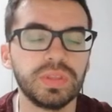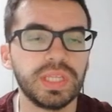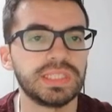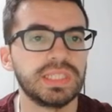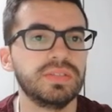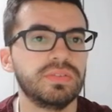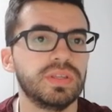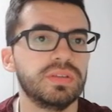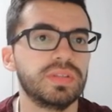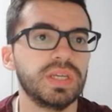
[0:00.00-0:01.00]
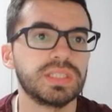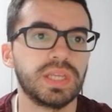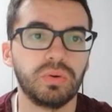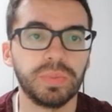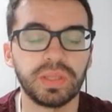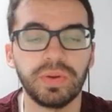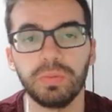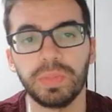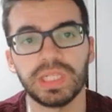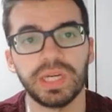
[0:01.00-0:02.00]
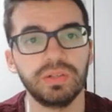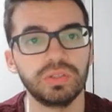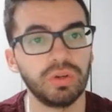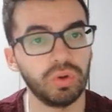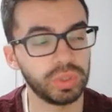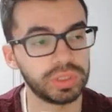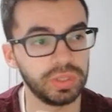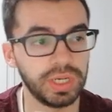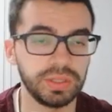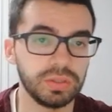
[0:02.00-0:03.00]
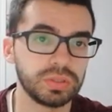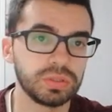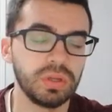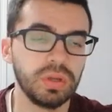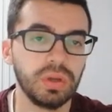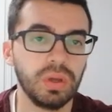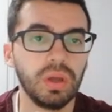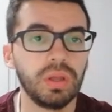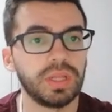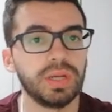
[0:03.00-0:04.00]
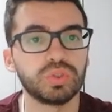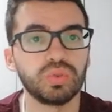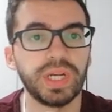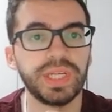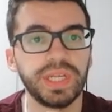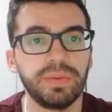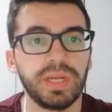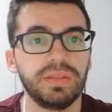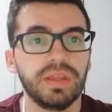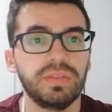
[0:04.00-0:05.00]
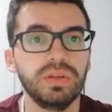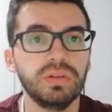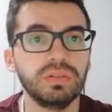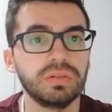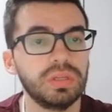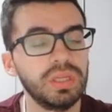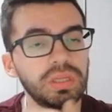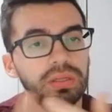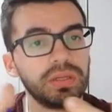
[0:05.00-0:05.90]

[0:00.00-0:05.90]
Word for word: de estas incidencias que comentaban los pasajeros en los cuestionarios. Tenemos una línea de validación y